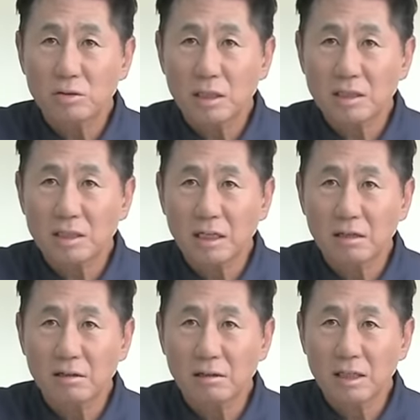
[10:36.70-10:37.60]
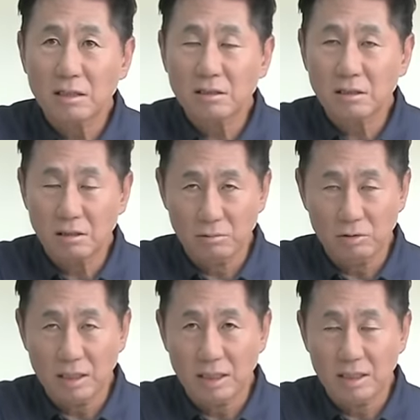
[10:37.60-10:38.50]
조작 사건의
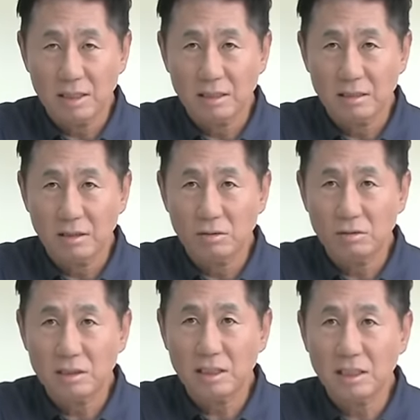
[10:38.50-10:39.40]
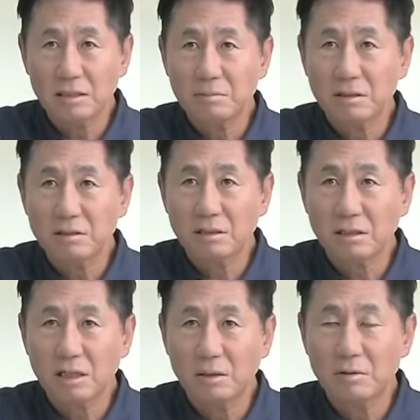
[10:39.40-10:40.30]
특검과 그리고 최상병
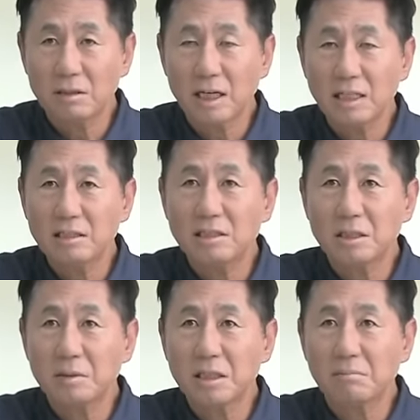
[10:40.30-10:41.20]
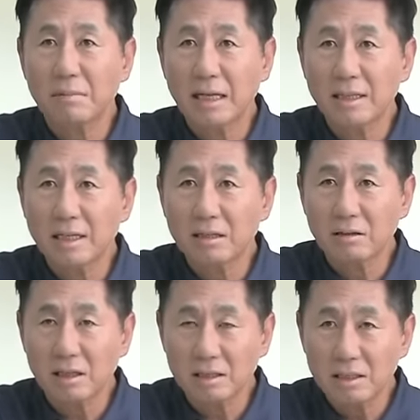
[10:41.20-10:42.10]
특검은 한 지점에서 만날
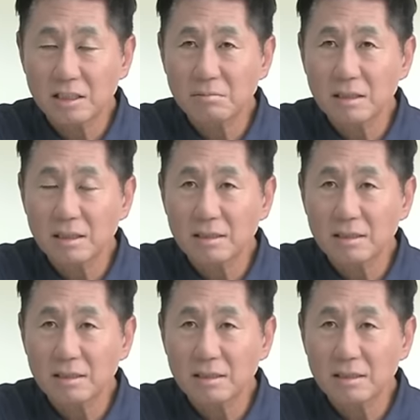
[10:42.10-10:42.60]
거라 그랬습니다.